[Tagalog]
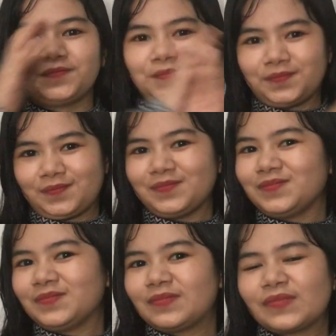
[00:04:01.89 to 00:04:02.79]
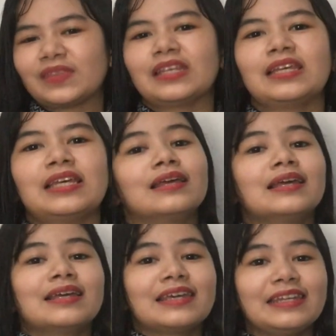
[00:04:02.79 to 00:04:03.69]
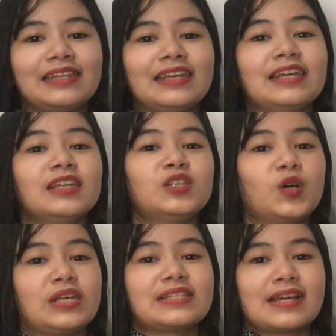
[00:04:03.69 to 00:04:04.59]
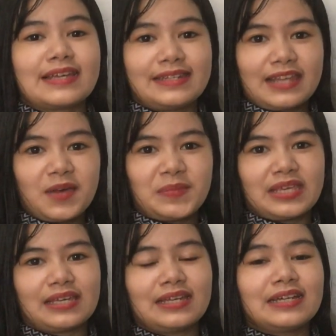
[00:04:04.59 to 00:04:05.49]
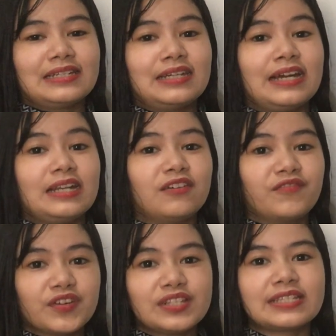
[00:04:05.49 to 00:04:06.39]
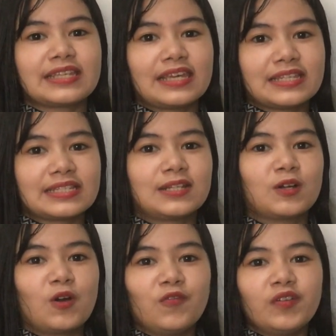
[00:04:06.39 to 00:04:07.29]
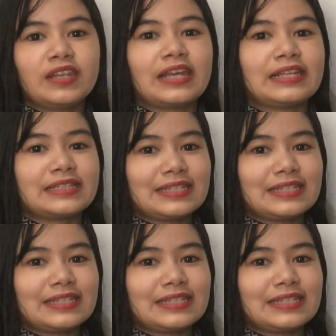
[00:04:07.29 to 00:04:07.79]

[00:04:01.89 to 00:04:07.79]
Hmm. Hindi ito isang endemic dahil ang first case ng COVID-19